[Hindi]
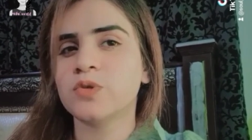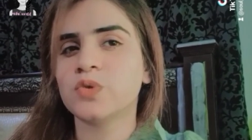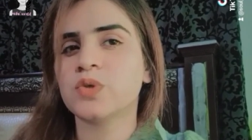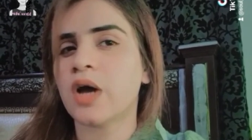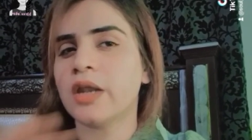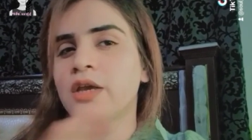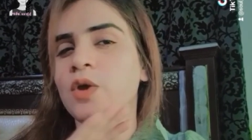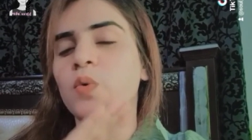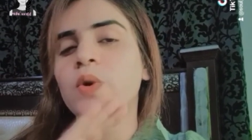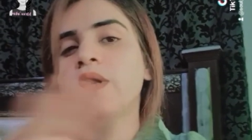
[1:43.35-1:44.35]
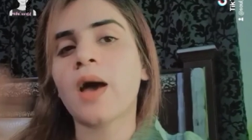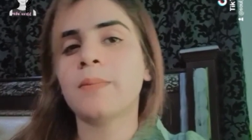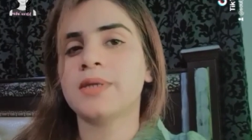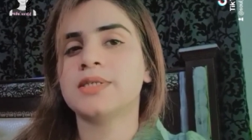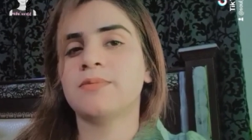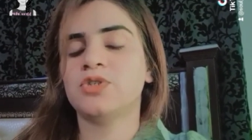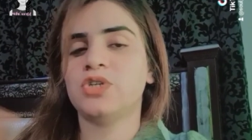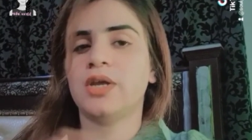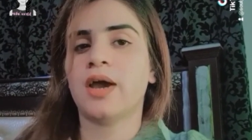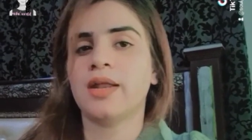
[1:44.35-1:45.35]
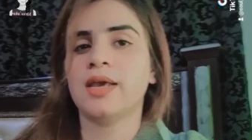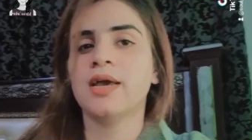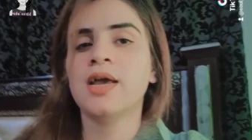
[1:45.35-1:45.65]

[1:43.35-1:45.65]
मुझे उस कहानी की कोई नाम की समझ नहीं आ रही